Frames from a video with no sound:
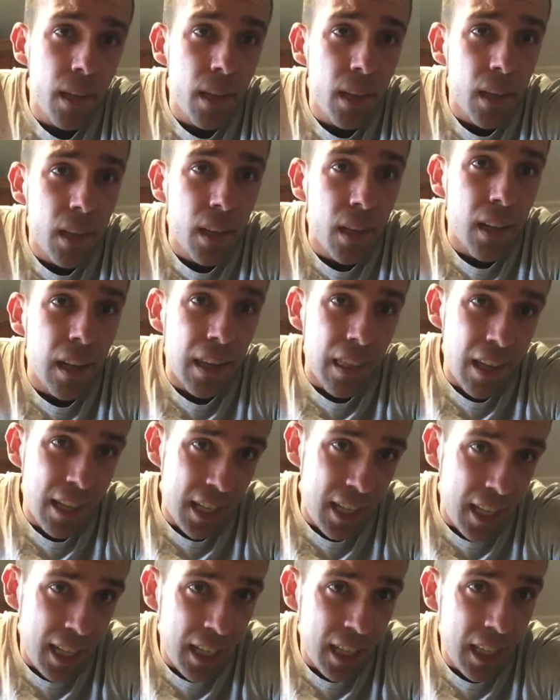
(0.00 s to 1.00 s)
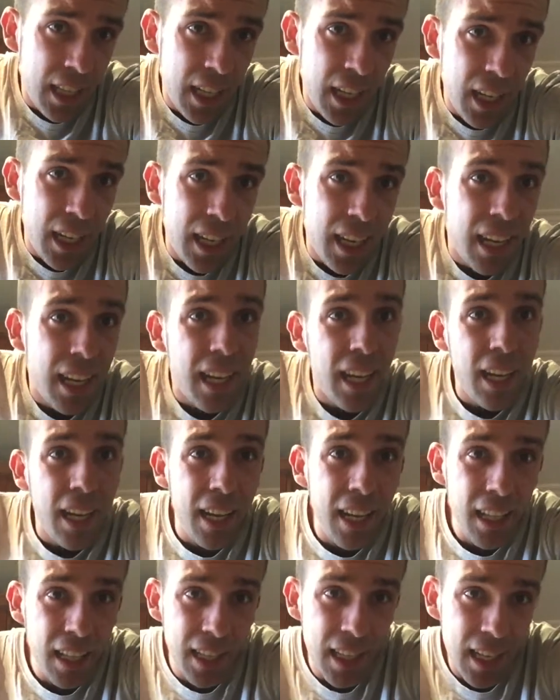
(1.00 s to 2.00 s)
al día siguiente le
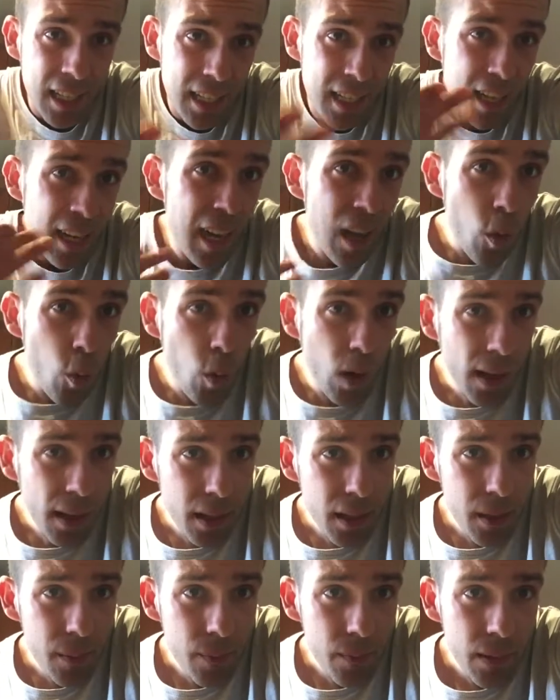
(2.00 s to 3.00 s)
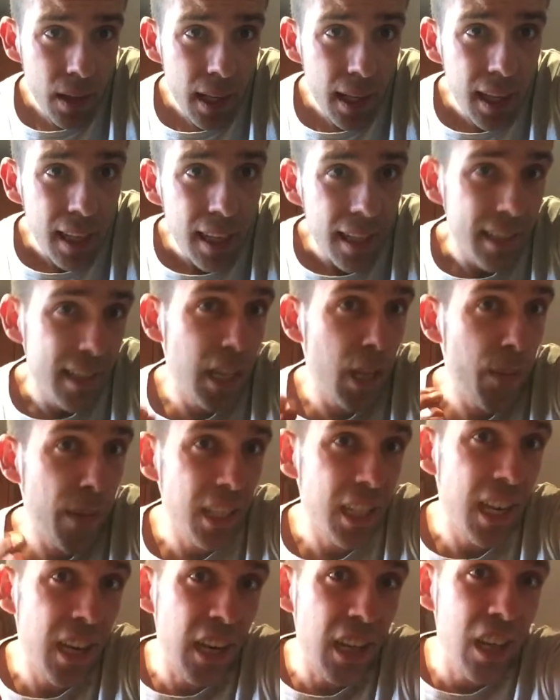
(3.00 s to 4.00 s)
quitas el agua si ves que
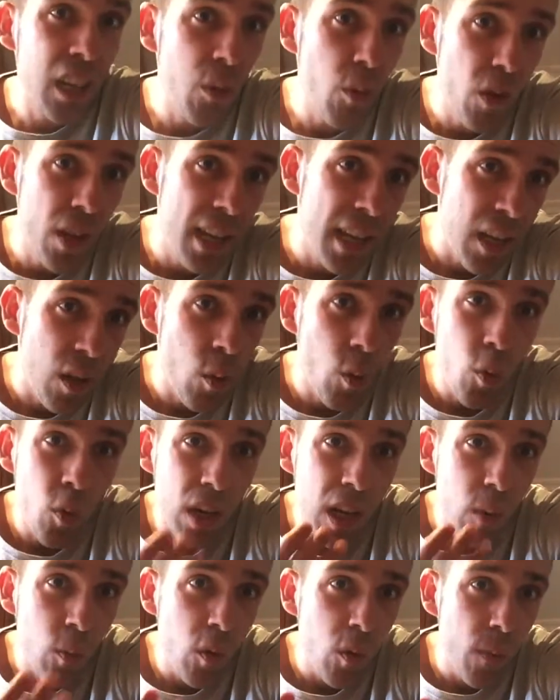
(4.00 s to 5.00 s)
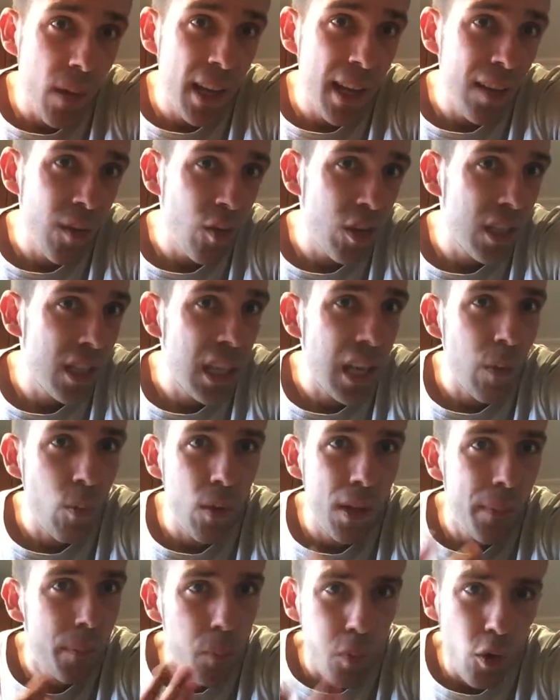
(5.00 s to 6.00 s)
la cebolla huele muy mal o está muy
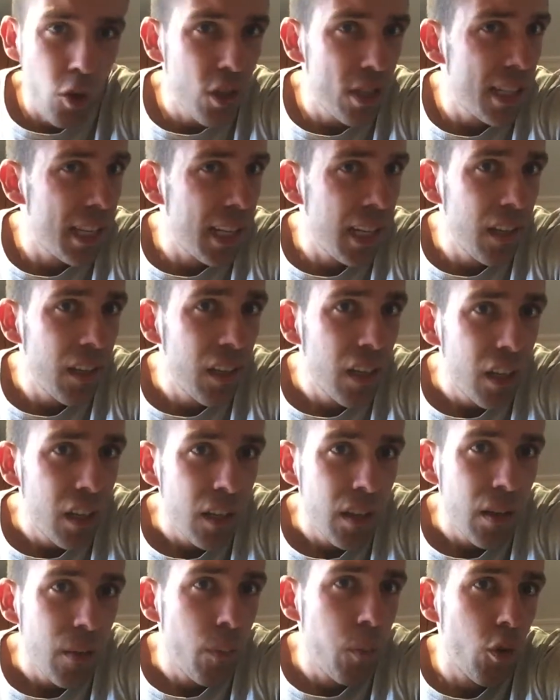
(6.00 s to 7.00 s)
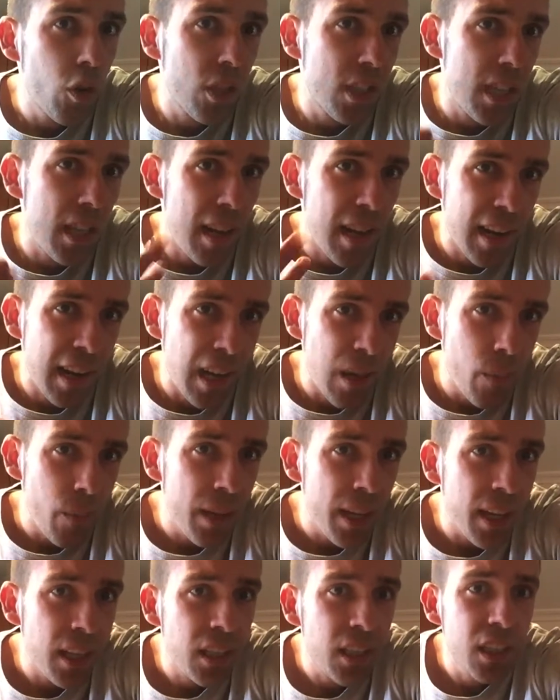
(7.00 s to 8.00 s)
pocha, pues la cambias.
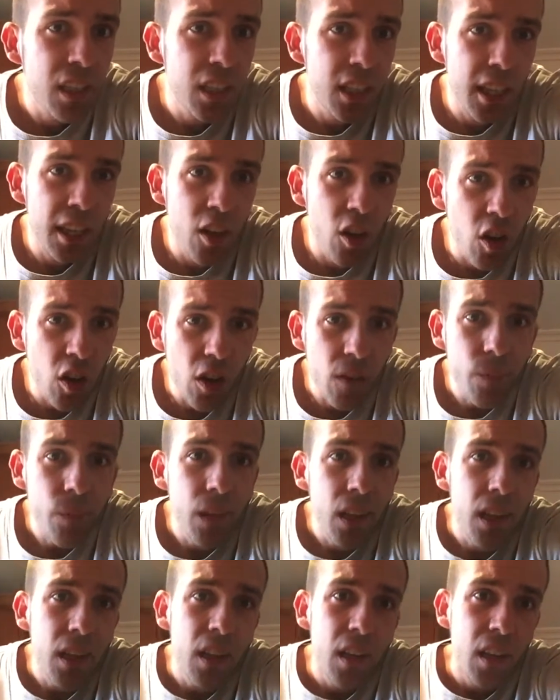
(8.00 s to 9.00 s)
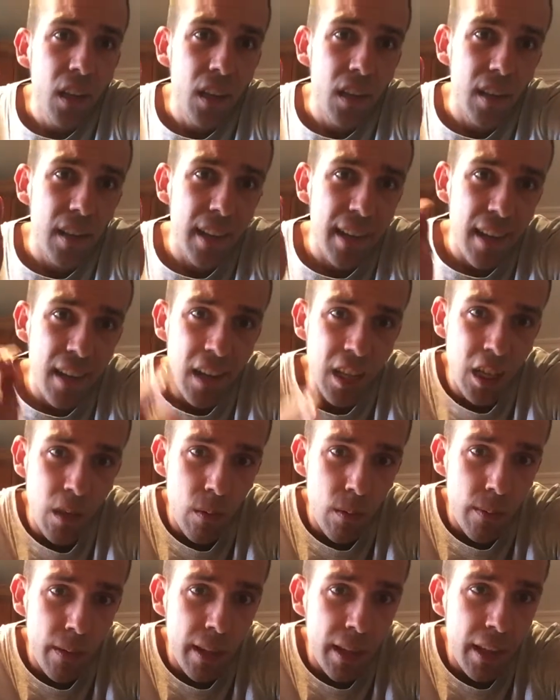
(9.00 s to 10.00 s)
Si no, le llenas el
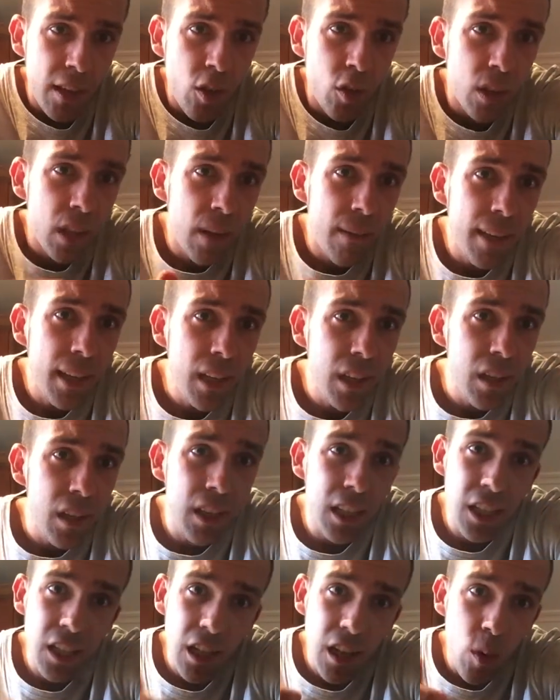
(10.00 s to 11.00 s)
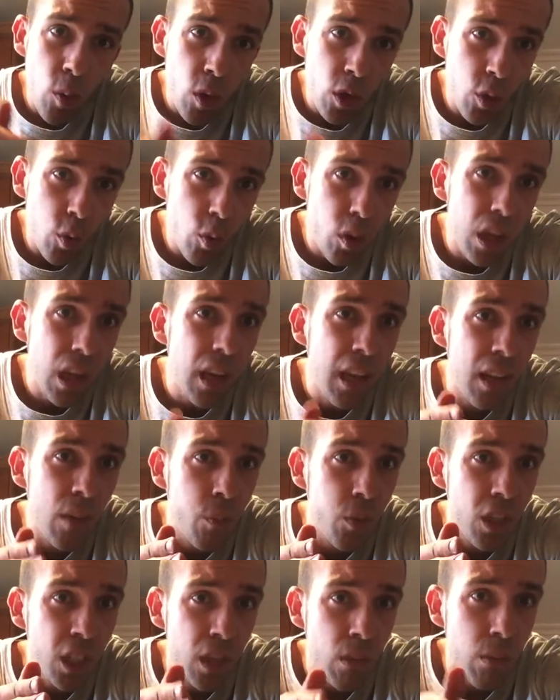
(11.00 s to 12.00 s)
bebedero otra vez, le das el agua sucia y le pones
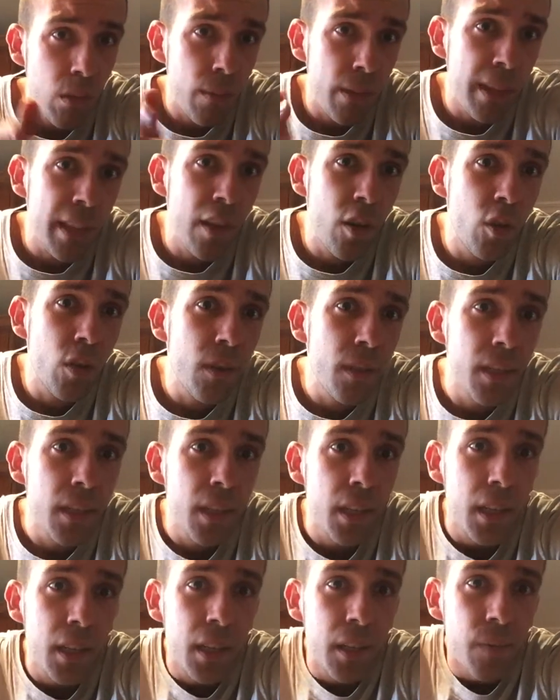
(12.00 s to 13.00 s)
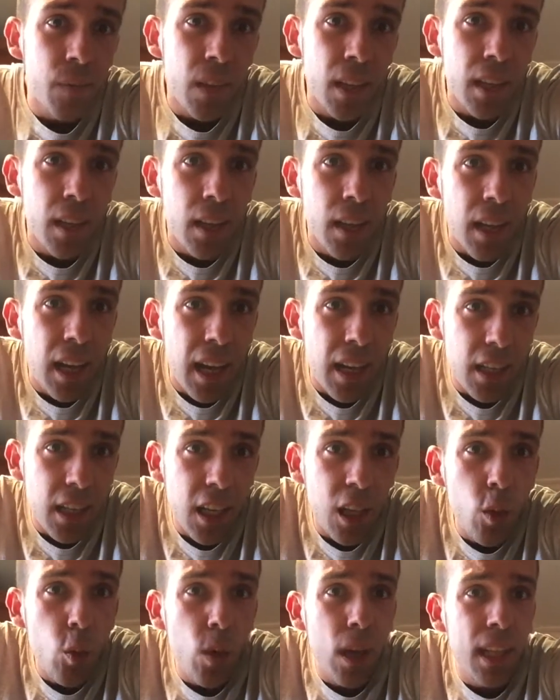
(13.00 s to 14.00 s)
el bebedero. Así
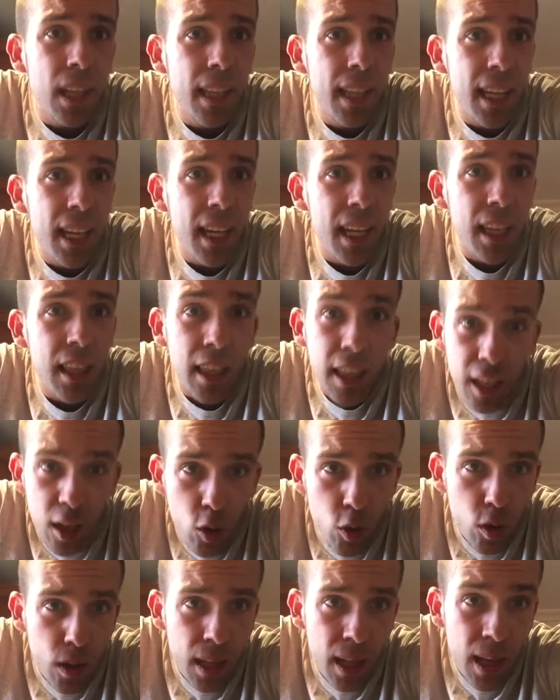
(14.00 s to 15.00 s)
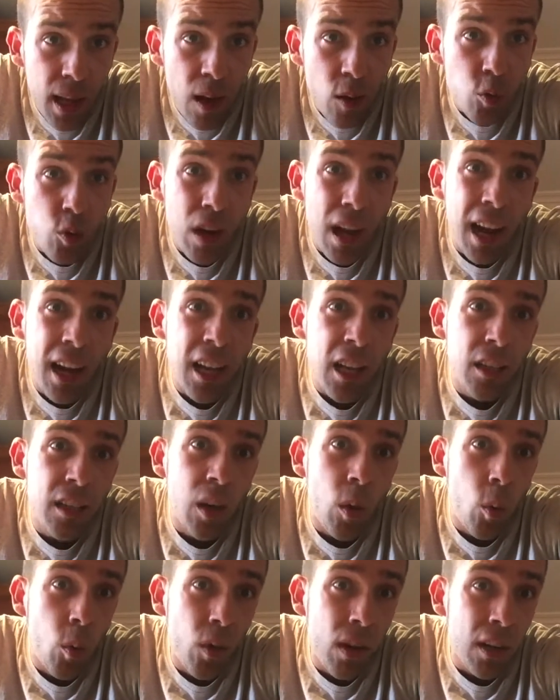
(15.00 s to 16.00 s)
durante 5 días. Una que otra
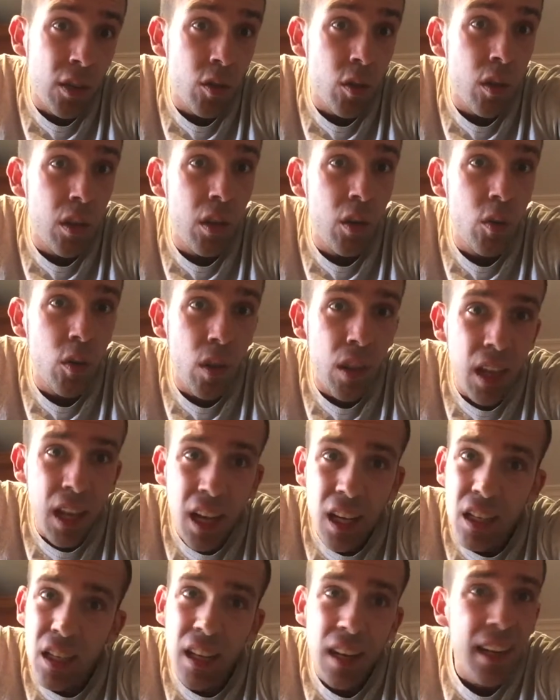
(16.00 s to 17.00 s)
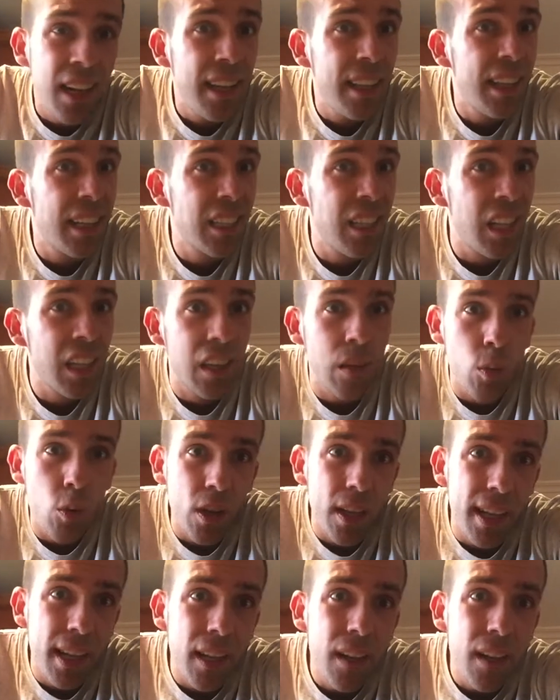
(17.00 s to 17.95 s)
oscura esos 5 días, ya le quitas la cebolla